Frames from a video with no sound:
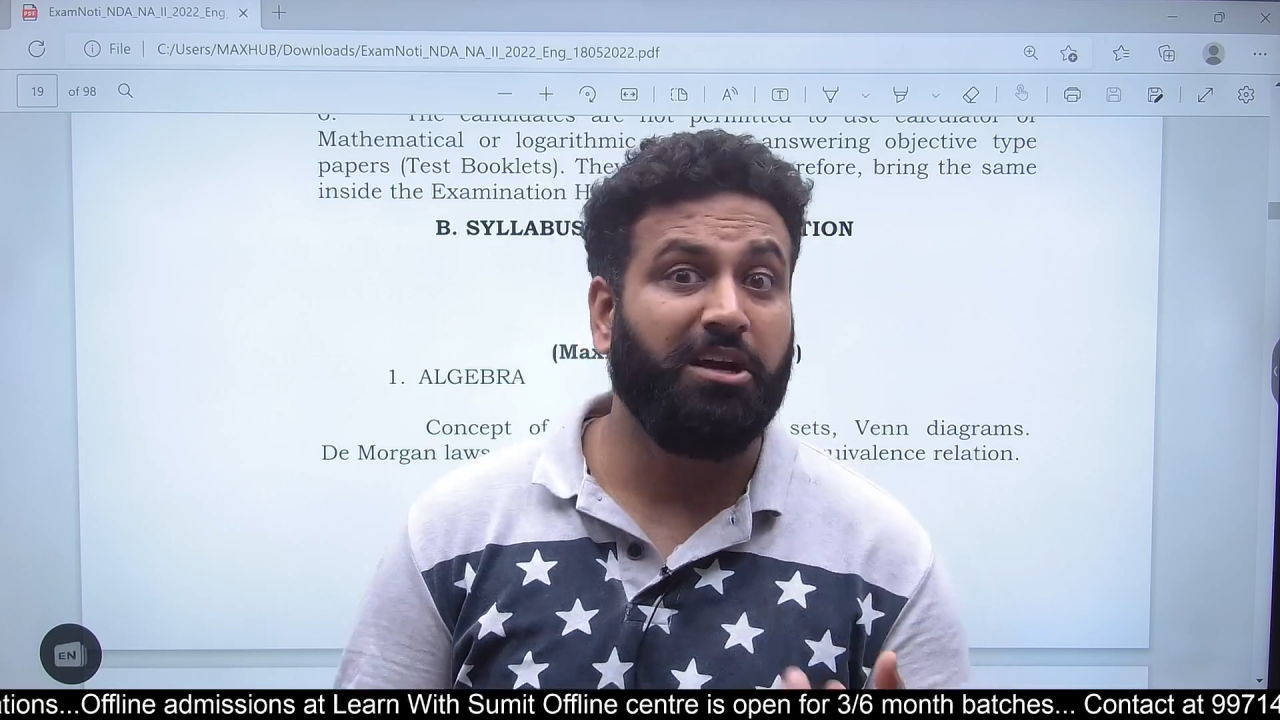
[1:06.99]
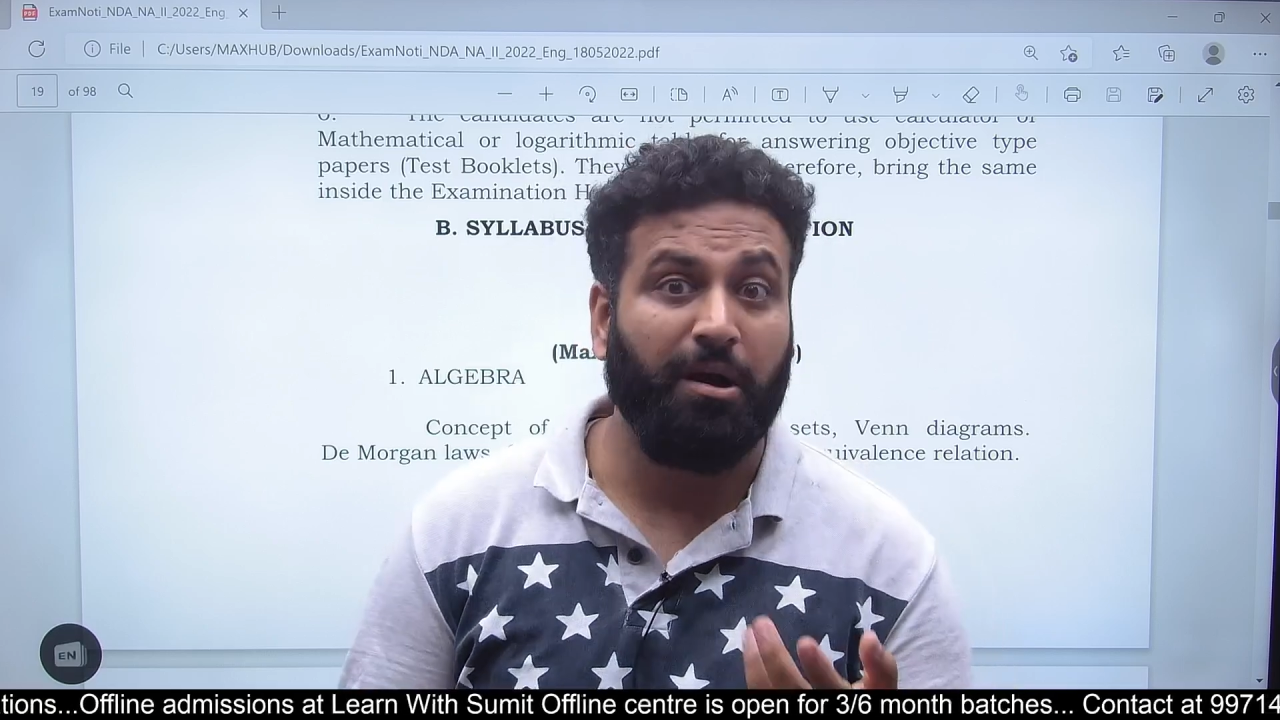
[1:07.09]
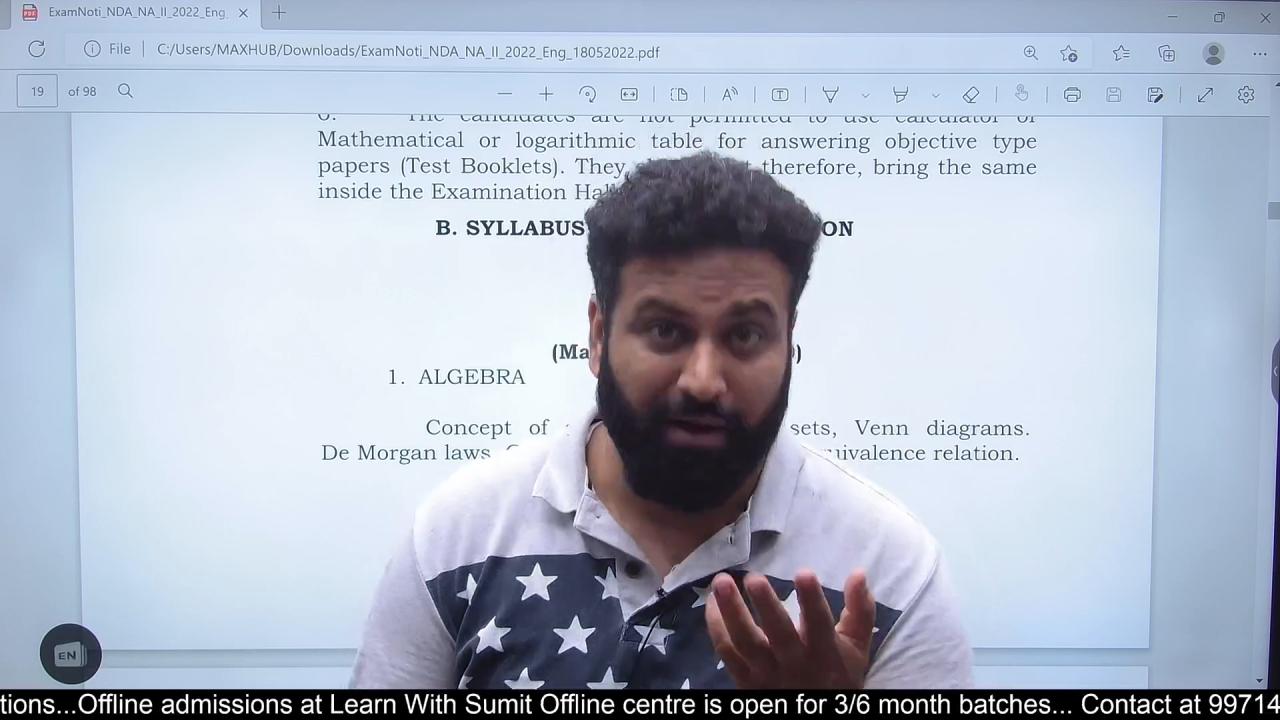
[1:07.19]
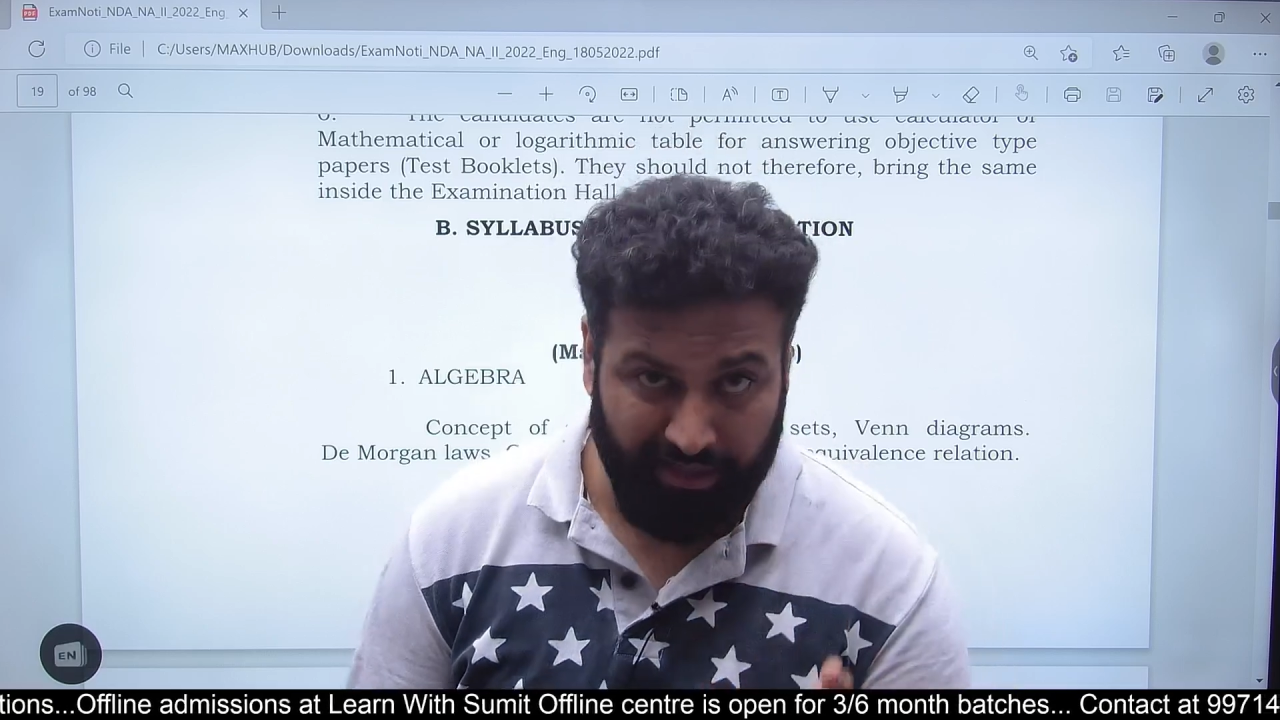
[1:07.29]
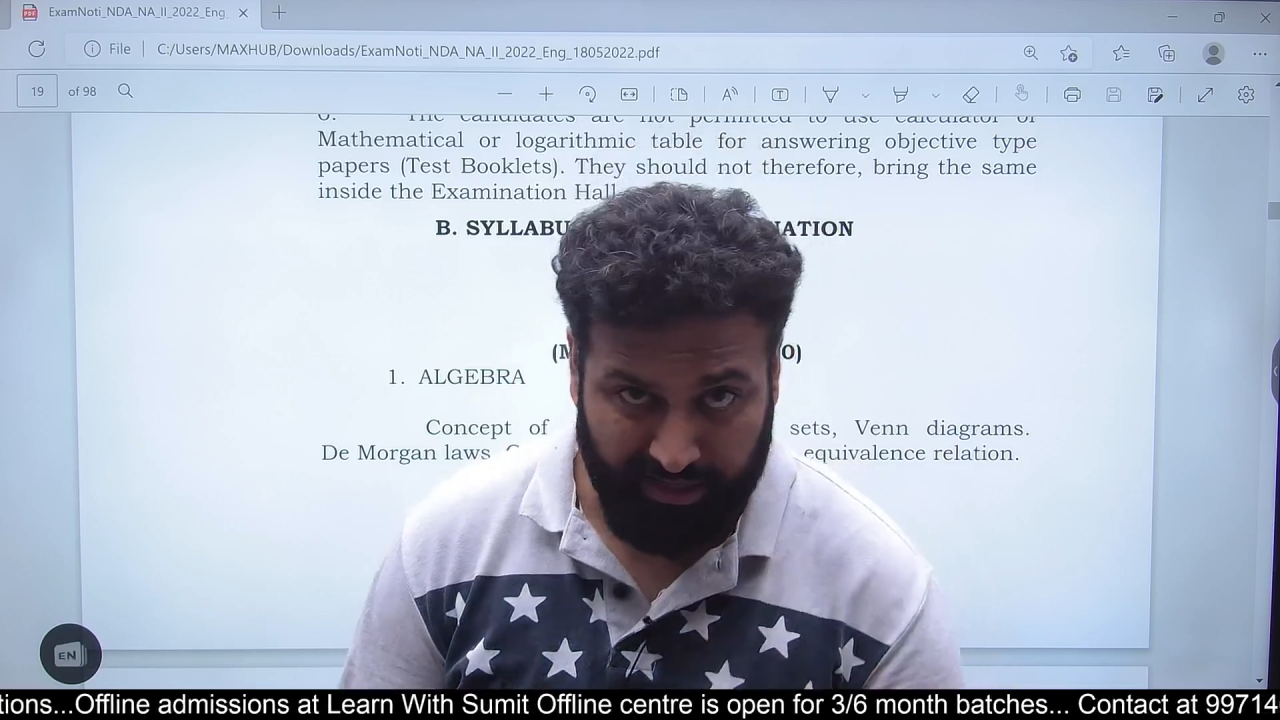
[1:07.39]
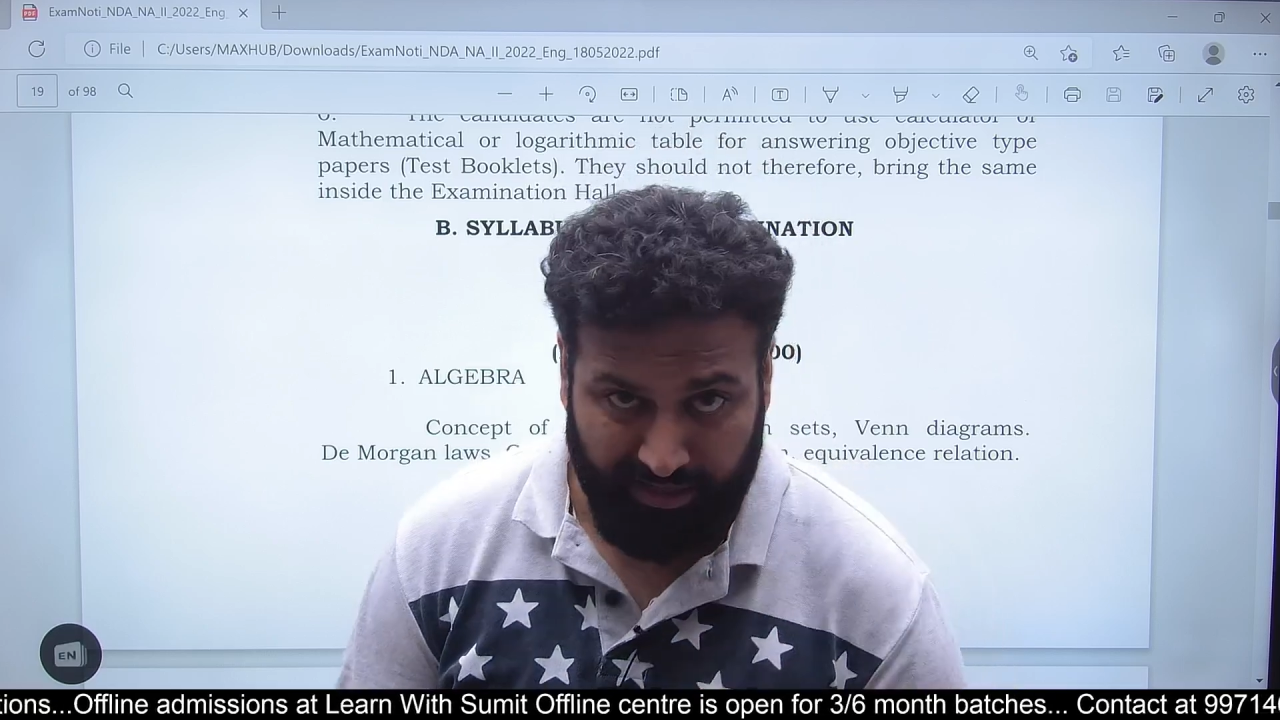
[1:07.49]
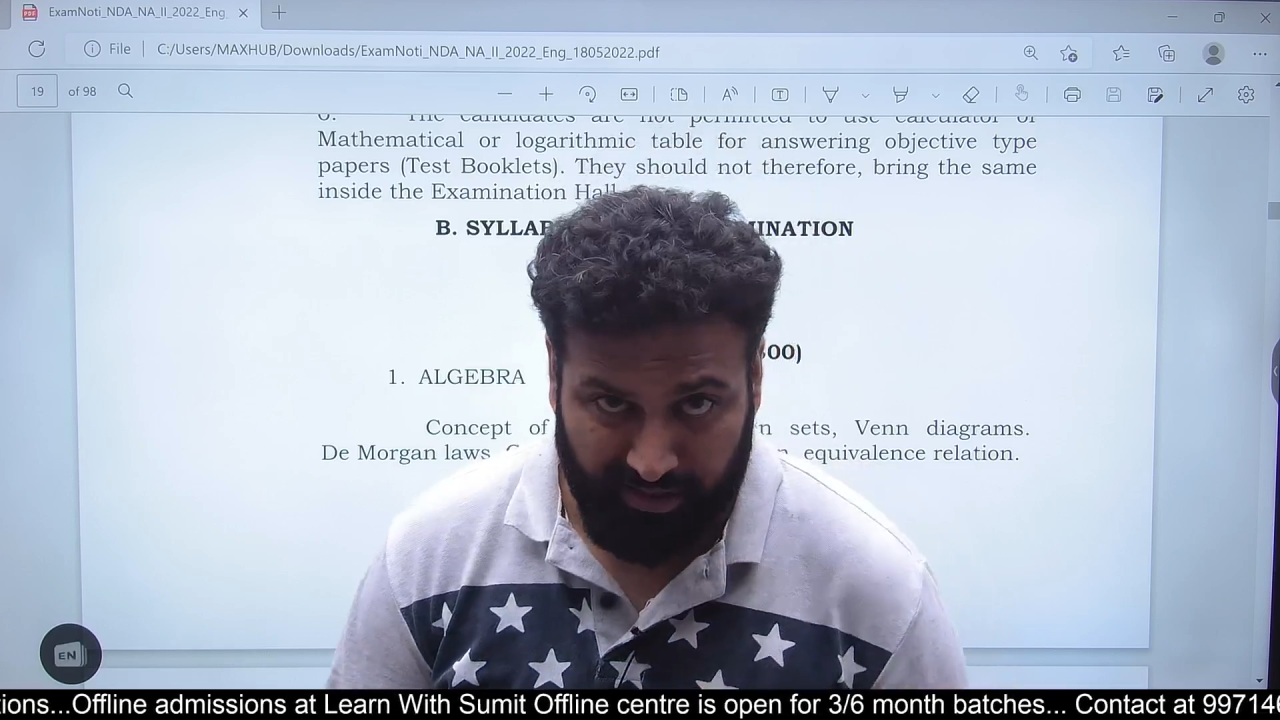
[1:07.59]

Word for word: कम आया करते